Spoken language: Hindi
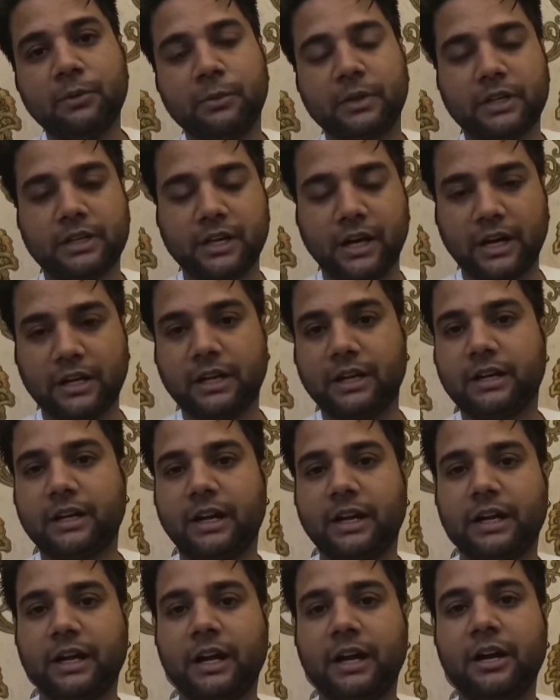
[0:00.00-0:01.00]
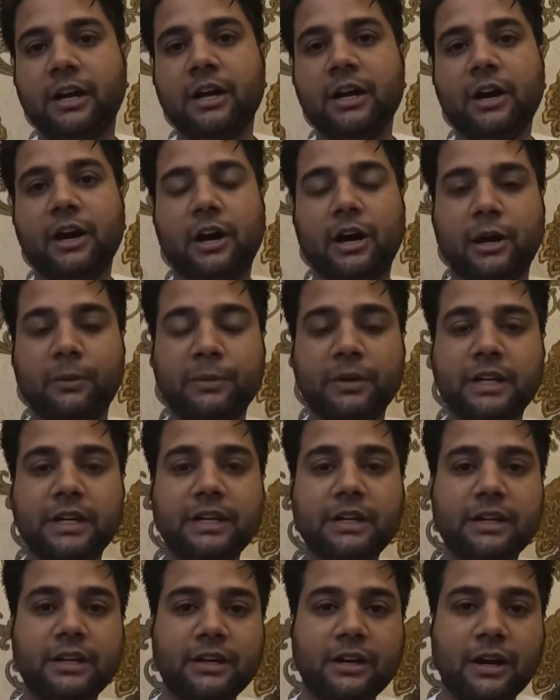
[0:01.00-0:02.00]
फिर खाना खाया
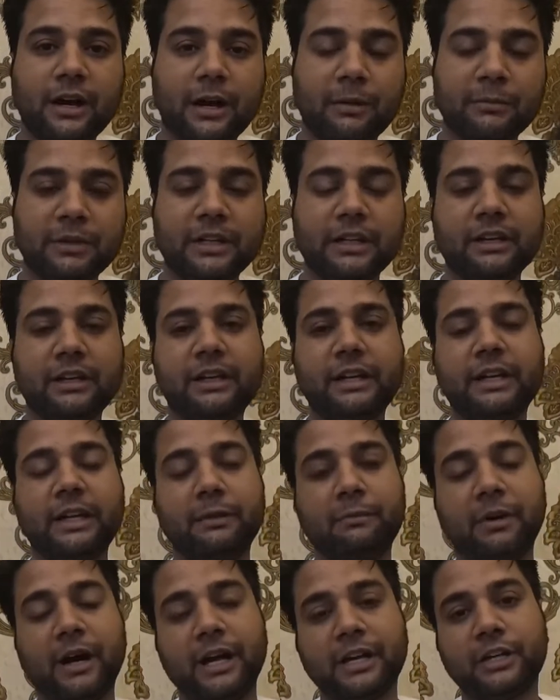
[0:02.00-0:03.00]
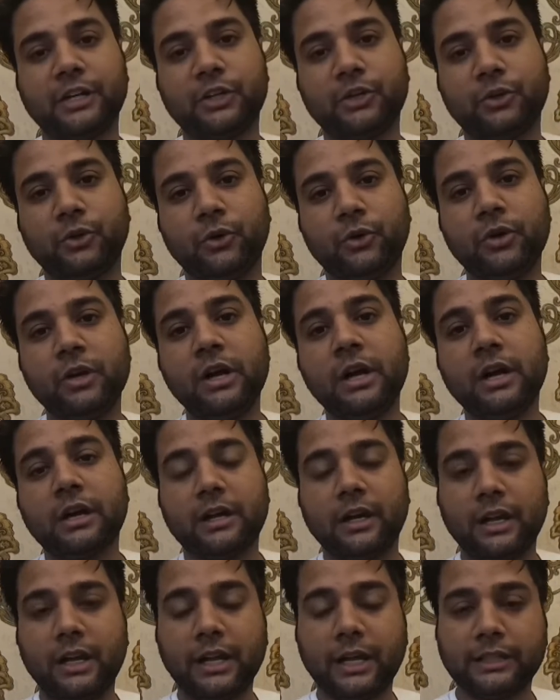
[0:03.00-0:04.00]
अभी हम निकल रहे हैं मार्केट को
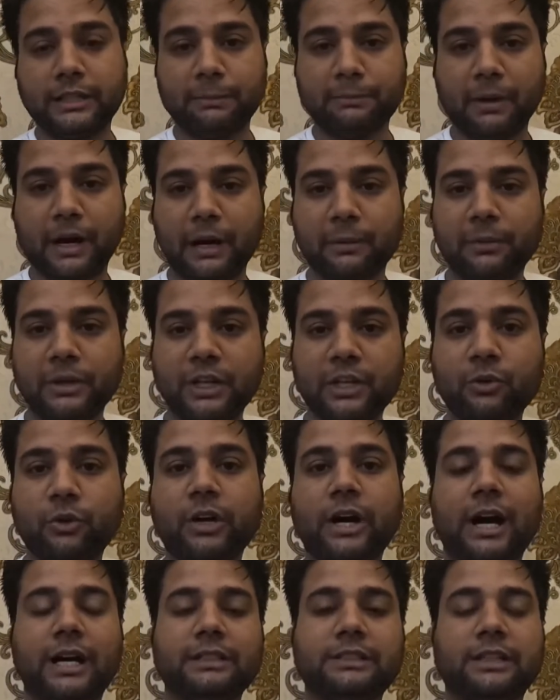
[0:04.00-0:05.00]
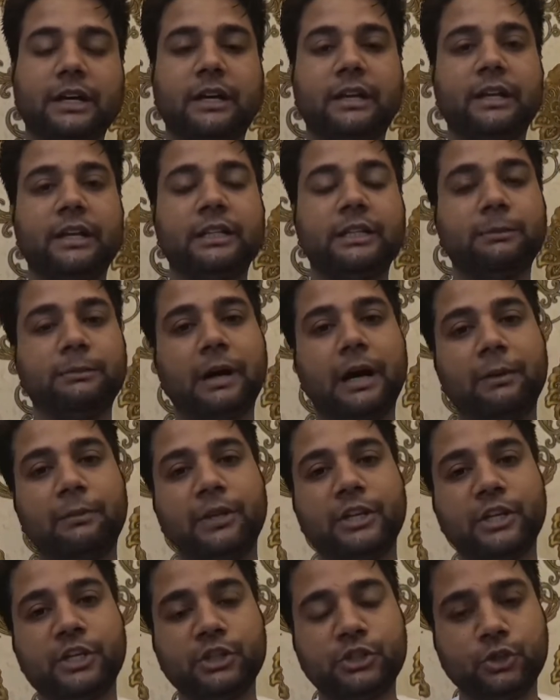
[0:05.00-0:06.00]
कल है दीपावली और आज करनी है
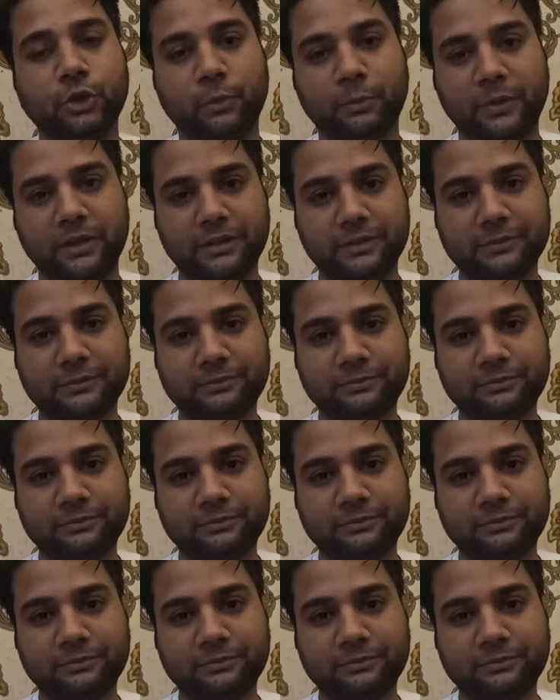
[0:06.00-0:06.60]
दीपावली की शॉपिंग